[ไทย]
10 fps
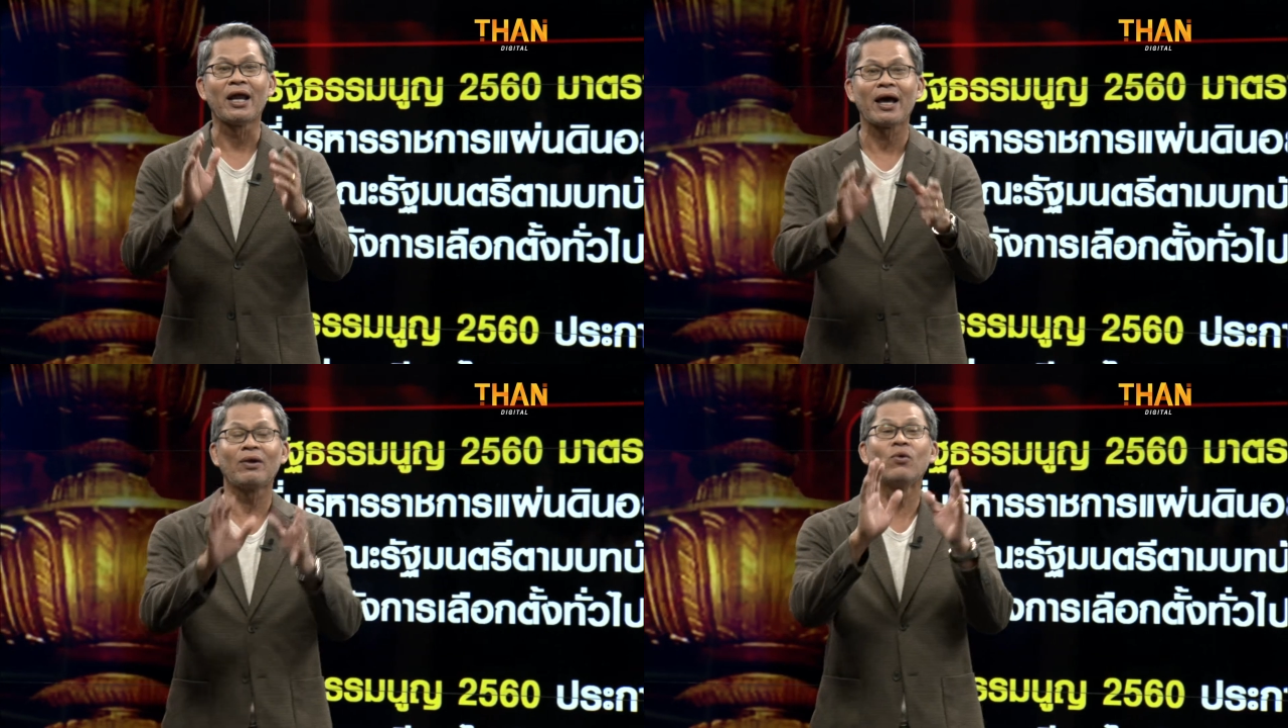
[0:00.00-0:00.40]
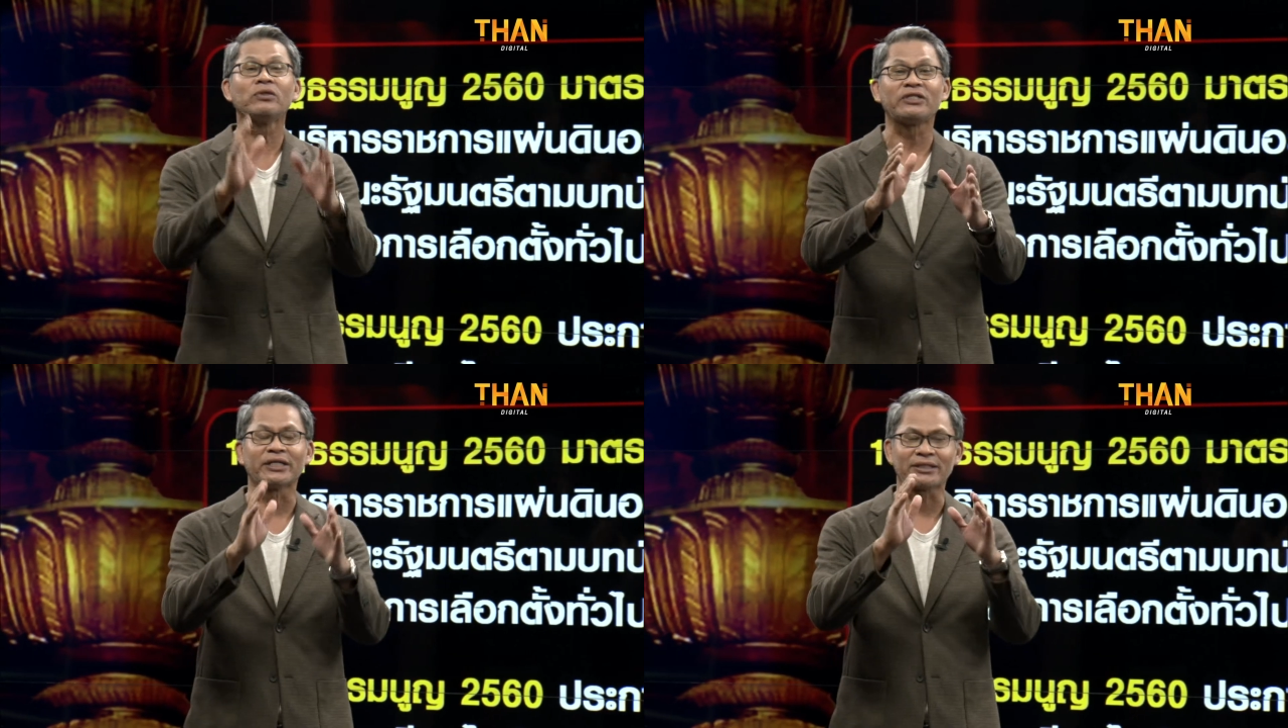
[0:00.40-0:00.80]
และ
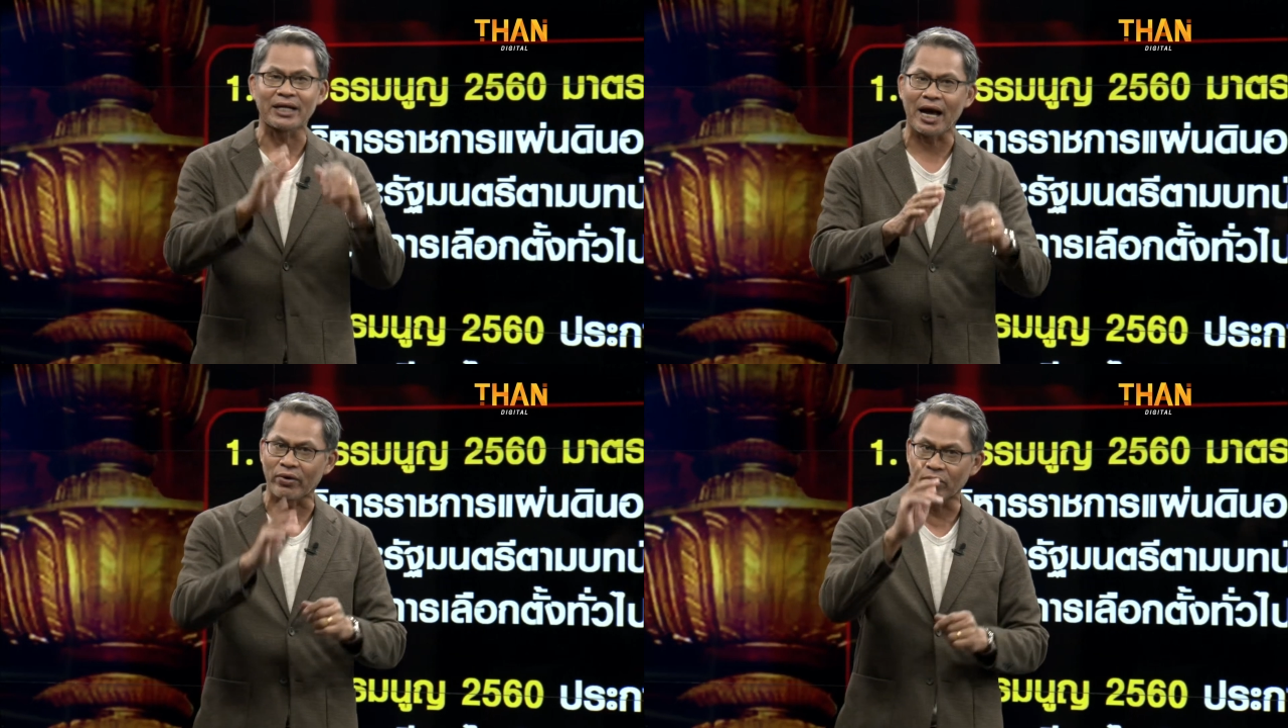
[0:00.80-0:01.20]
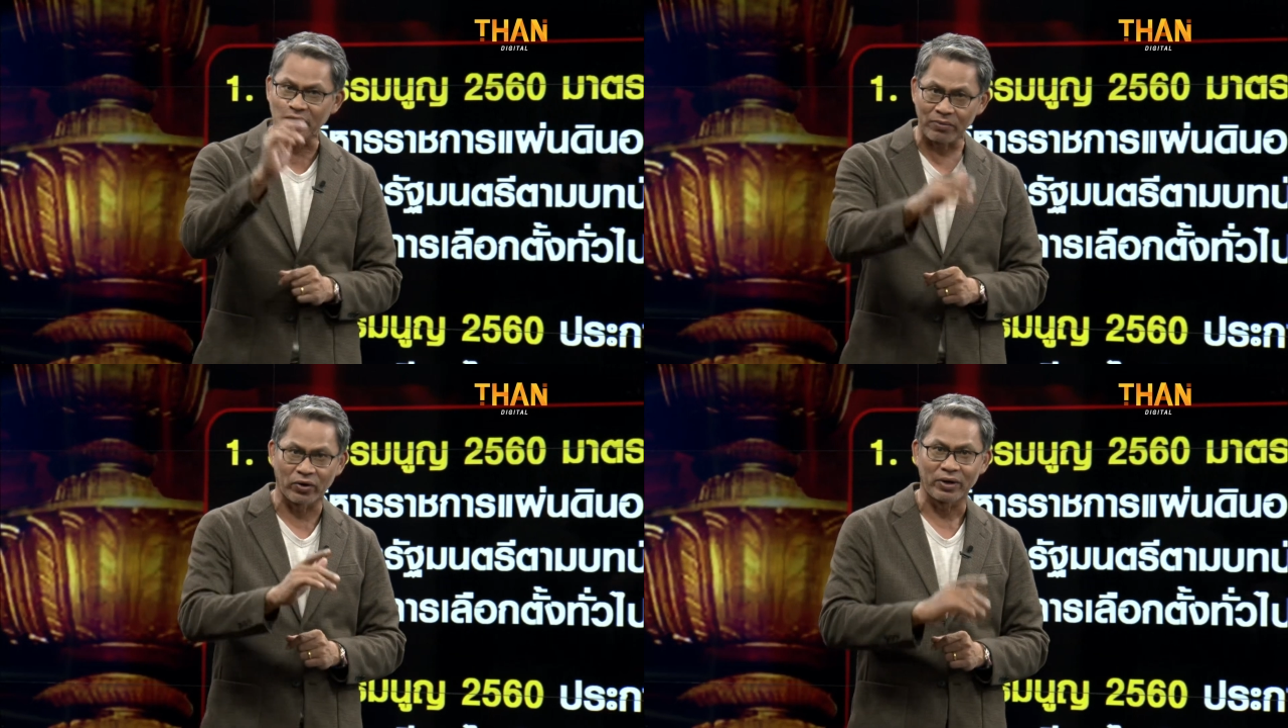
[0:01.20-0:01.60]
รู้เจตนาร
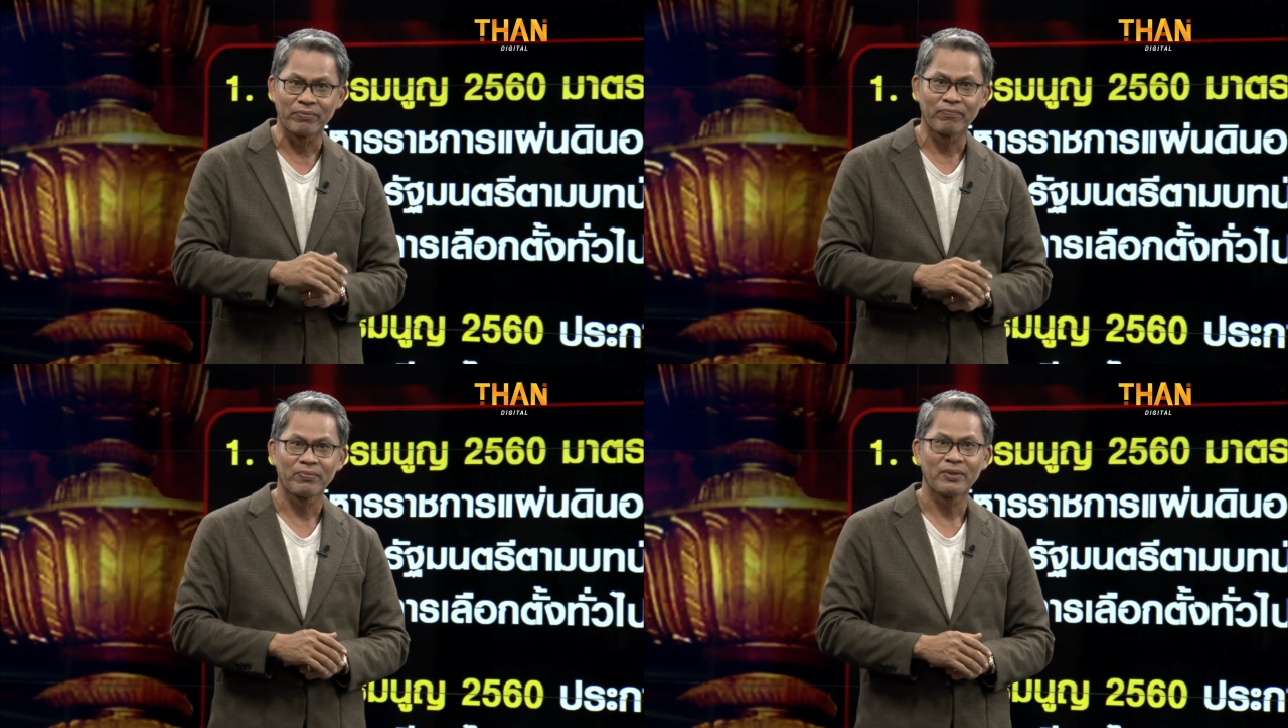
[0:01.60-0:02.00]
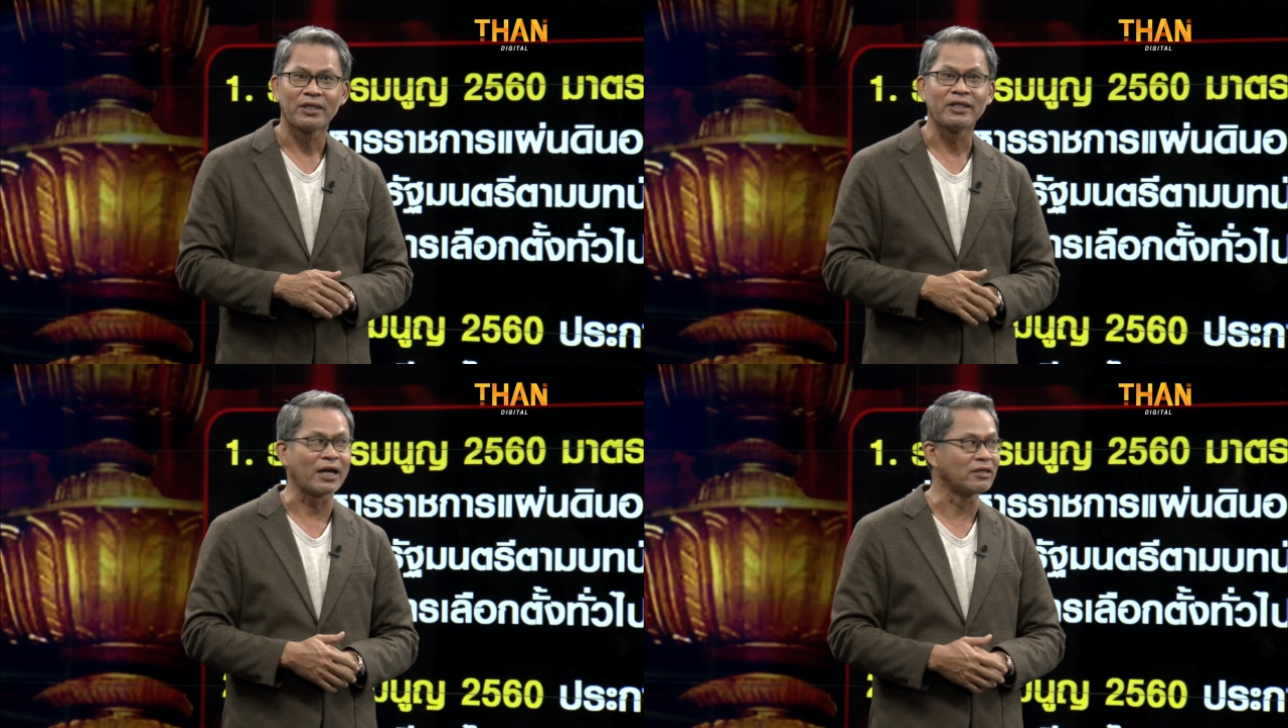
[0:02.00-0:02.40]
มณ์ทั้งหมด
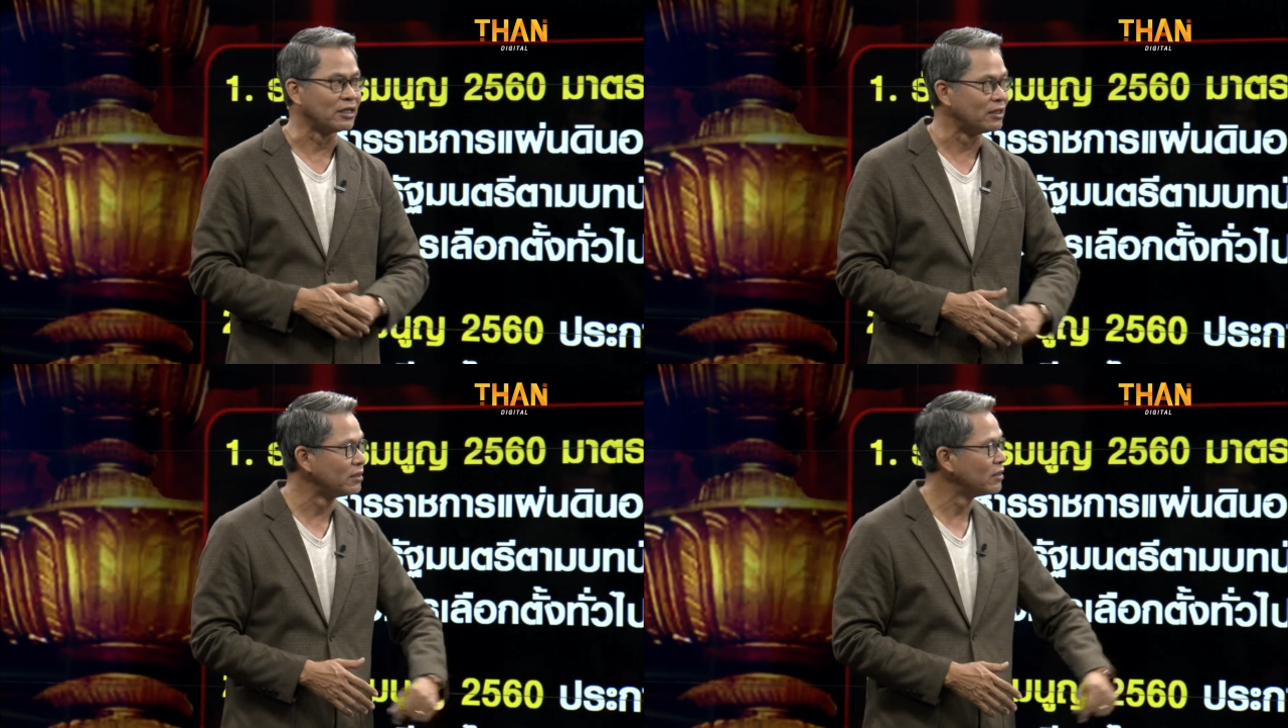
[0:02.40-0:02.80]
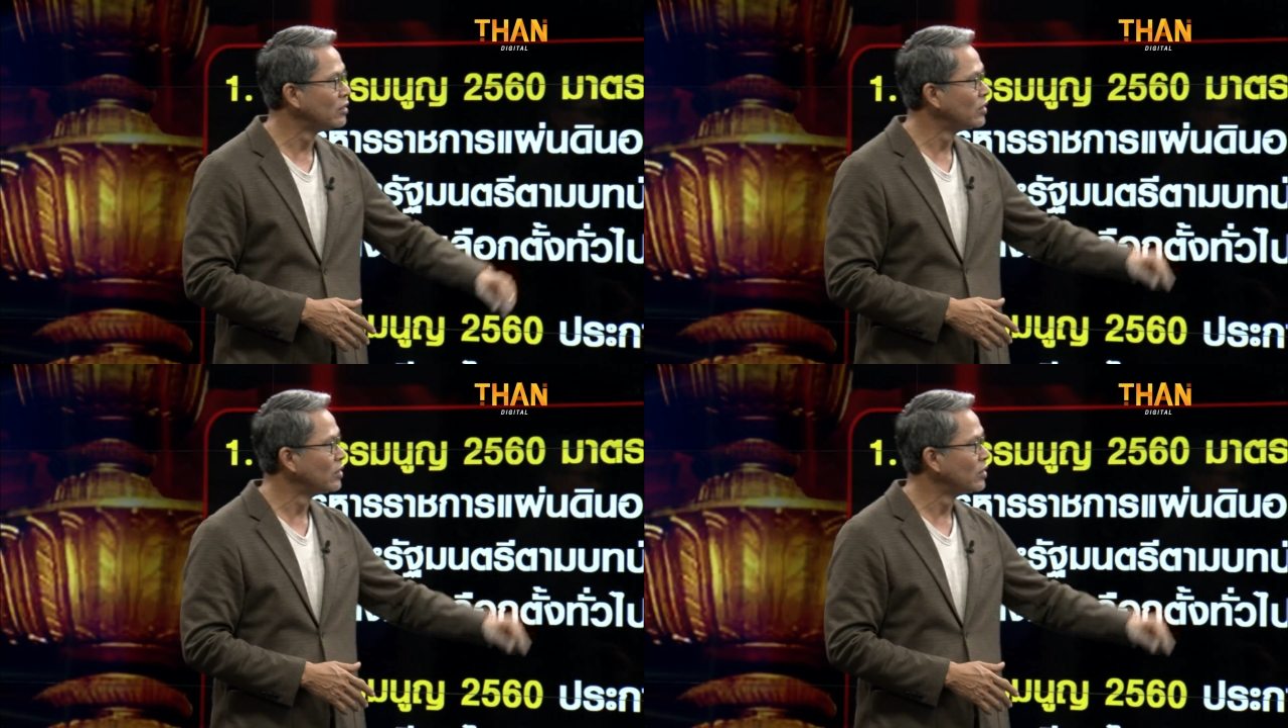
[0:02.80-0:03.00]
นั่นคือ